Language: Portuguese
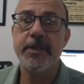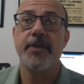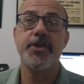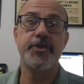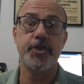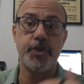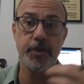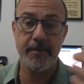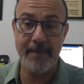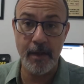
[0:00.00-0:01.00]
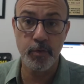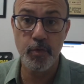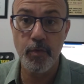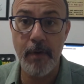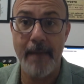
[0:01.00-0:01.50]
muita gente
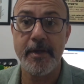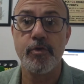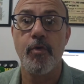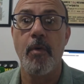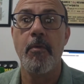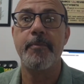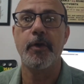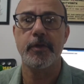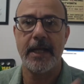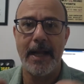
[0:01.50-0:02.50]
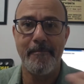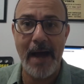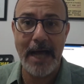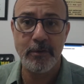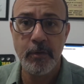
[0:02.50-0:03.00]
tendo o Emerson como um piloto
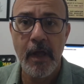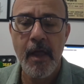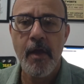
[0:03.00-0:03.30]
acabado,